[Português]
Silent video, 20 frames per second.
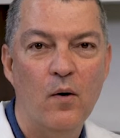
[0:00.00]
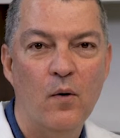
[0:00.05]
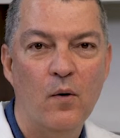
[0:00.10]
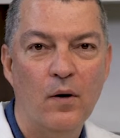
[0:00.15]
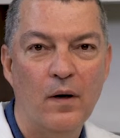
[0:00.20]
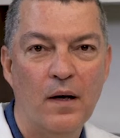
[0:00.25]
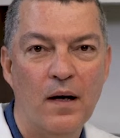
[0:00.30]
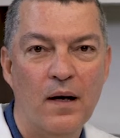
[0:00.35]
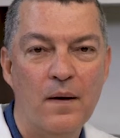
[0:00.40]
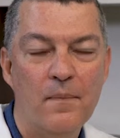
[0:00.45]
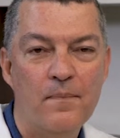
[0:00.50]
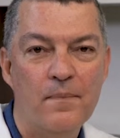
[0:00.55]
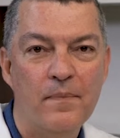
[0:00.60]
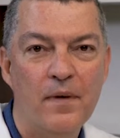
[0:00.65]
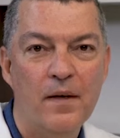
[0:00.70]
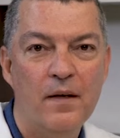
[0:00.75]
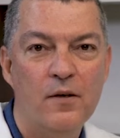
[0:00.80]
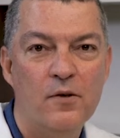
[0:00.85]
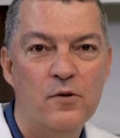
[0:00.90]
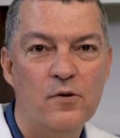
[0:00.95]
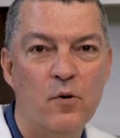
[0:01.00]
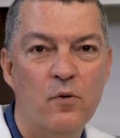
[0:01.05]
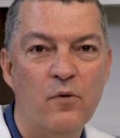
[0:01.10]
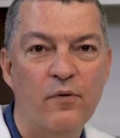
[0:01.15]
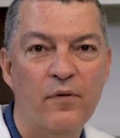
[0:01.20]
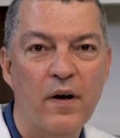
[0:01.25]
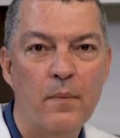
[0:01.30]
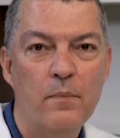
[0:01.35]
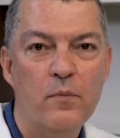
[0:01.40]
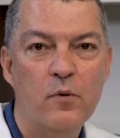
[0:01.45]
Olá, sou
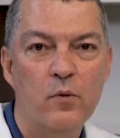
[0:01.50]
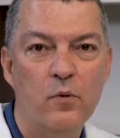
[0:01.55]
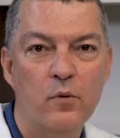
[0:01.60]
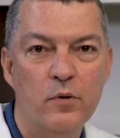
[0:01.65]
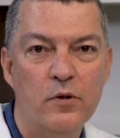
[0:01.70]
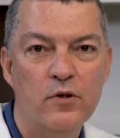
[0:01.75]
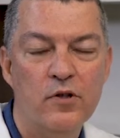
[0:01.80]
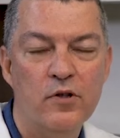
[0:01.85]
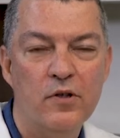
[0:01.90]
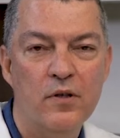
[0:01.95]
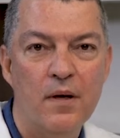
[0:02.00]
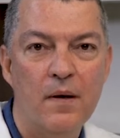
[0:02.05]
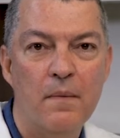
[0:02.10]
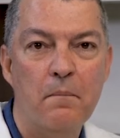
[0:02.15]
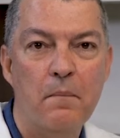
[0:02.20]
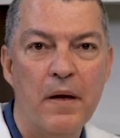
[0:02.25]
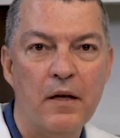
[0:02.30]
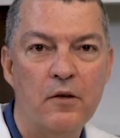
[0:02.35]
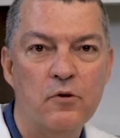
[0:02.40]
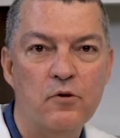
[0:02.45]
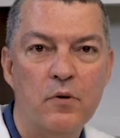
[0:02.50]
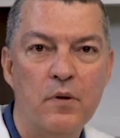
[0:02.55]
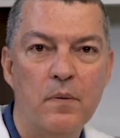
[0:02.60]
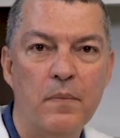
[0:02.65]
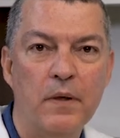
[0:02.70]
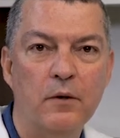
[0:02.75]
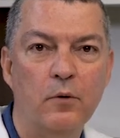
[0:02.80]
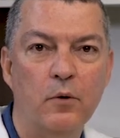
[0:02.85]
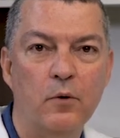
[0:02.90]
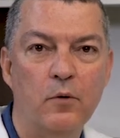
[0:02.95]
Fábio Nutti, médico
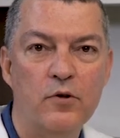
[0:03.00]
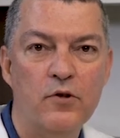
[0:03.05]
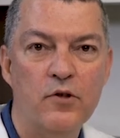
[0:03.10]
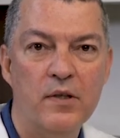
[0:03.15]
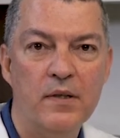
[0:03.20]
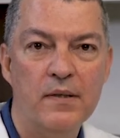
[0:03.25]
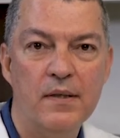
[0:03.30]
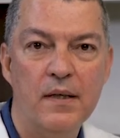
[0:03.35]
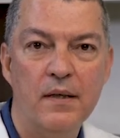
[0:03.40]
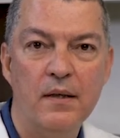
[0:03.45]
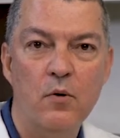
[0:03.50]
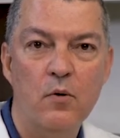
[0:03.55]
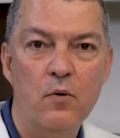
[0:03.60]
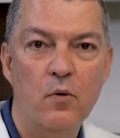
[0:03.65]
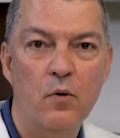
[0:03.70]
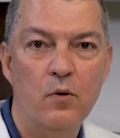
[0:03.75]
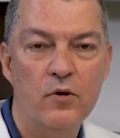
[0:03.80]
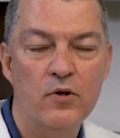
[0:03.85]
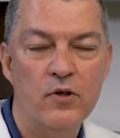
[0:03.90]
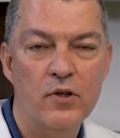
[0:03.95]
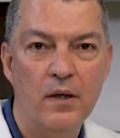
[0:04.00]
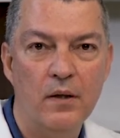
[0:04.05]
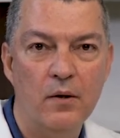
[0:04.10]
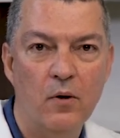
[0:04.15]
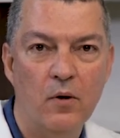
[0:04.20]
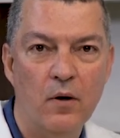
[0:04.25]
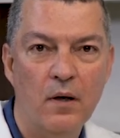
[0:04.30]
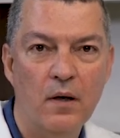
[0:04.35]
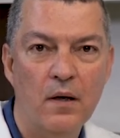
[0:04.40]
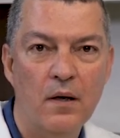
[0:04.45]
hematologista da Oncologia
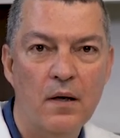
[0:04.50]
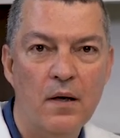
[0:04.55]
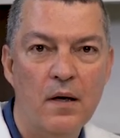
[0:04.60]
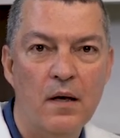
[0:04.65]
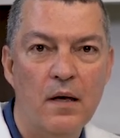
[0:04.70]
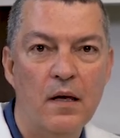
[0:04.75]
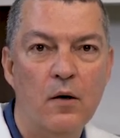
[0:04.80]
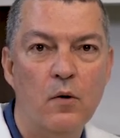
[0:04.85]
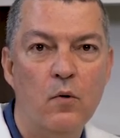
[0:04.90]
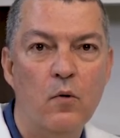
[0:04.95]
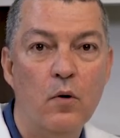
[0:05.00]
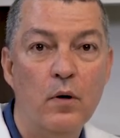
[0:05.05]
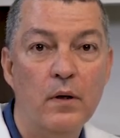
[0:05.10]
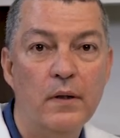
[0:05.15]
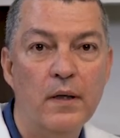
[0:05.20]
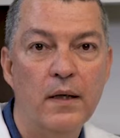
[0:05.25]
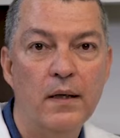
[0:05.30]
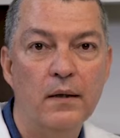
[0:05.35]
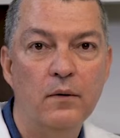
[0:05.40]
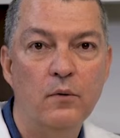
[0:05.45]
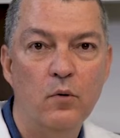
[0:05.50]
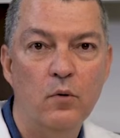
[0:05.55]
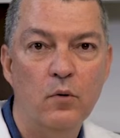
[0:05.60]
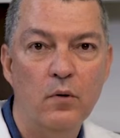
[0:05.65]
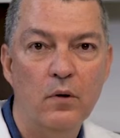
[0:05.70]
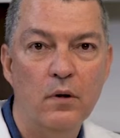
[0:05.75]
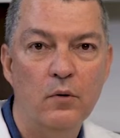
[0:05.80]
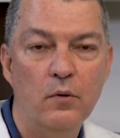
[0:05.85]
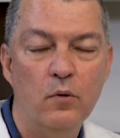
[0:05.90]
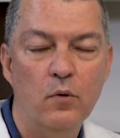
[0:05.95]
DOR e
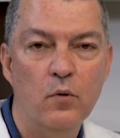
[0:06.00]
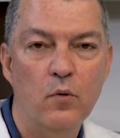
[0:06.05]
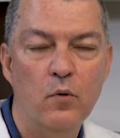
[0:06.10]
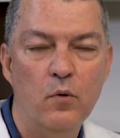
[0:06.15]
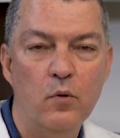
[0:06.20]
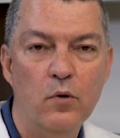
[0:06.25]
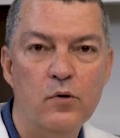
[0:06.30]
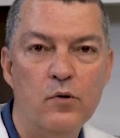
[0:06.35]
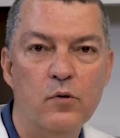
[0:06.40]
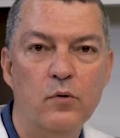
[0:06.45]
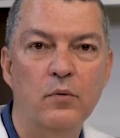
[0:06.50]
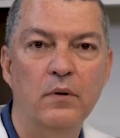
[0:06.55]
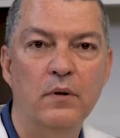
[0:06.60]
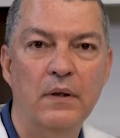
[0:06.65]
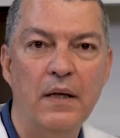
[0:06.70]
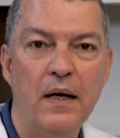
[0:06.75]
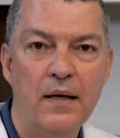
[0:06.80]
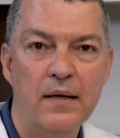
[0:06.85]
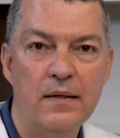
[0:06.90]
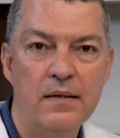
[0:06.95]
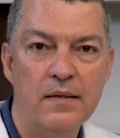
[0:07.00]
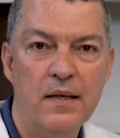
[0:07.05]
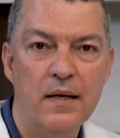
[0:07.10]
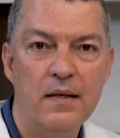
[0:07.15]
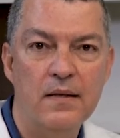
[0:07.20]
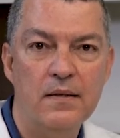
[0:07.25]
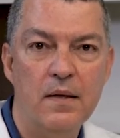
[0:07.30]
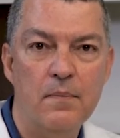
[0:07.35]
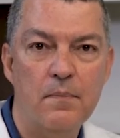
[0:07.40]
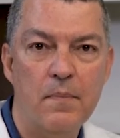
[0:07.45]
coordenador do curso da
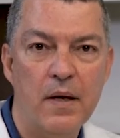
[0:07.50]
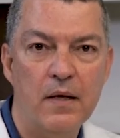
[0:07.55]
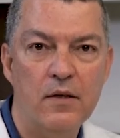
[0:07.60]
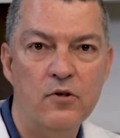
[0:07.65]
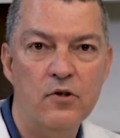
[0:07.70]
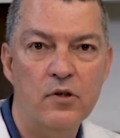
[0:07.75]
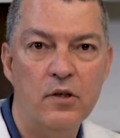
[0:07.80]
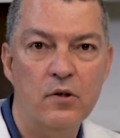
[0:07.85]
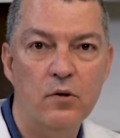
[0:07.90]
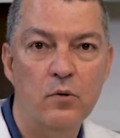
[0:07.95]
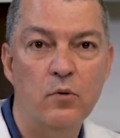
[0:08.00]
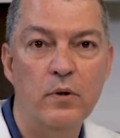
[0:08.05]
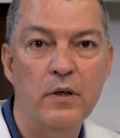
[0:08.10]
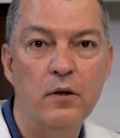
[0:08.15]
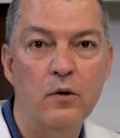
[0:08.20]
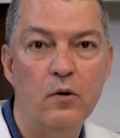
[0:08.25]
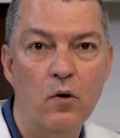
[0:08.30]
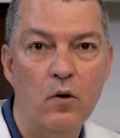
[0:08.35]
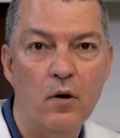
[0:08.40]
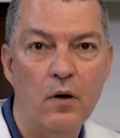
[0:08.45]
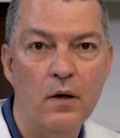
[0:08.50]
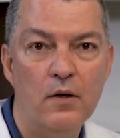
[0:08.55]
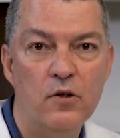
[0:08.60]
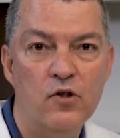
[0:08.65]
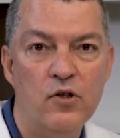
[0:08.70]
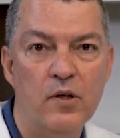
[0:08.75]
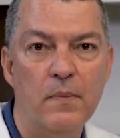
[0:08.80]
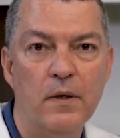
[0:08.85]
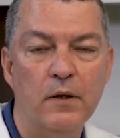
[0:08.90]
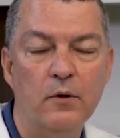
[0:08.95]
Residência Médica do IDOR
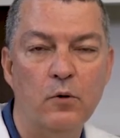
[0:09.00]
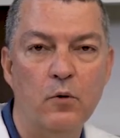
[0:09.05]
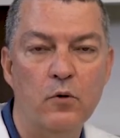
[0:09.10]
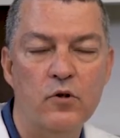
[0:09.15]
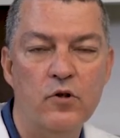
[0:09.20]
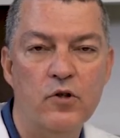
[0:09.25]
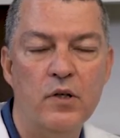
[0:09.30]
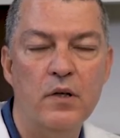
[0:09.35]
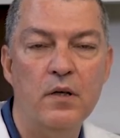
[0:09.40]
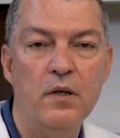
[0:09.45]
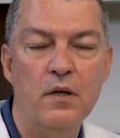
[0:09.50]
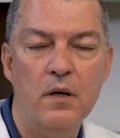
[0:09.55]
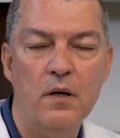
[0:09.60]
de Hematologia e